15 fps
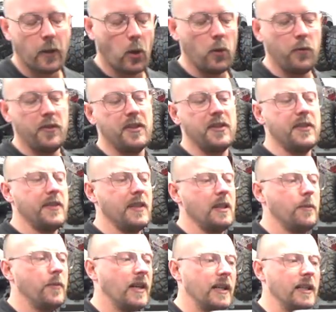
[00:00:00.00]

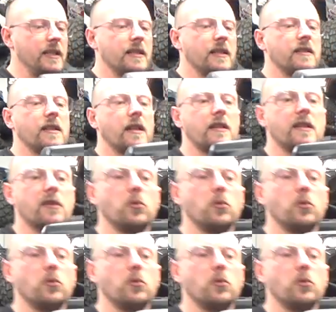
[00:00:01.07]
revisité par Elsa CRC